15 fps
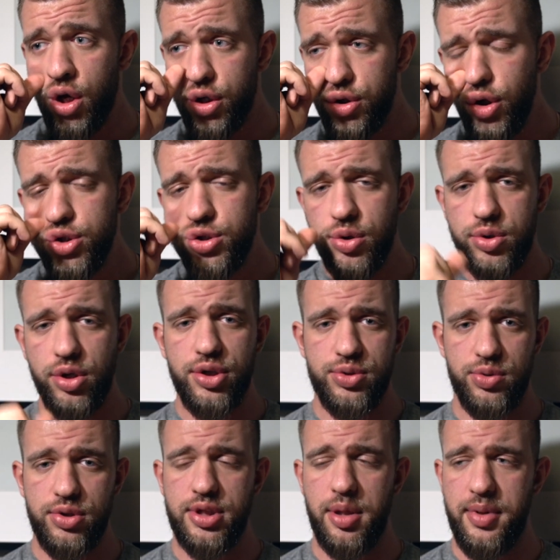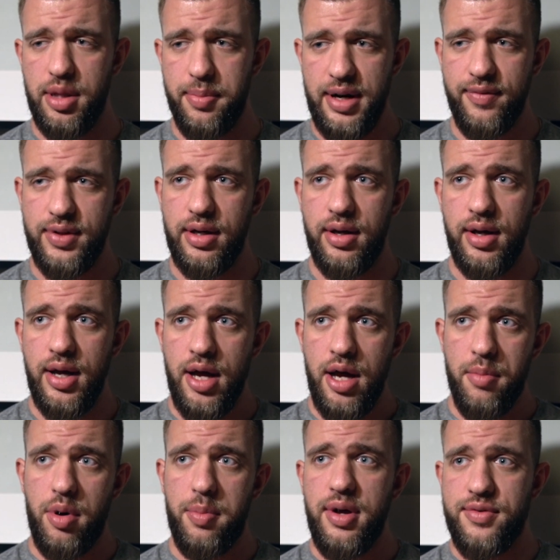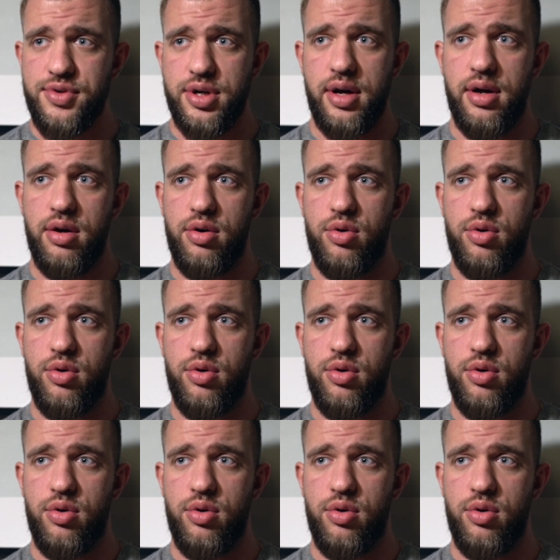dotkną, tylko są to osoby naprawdę, po pierwsze,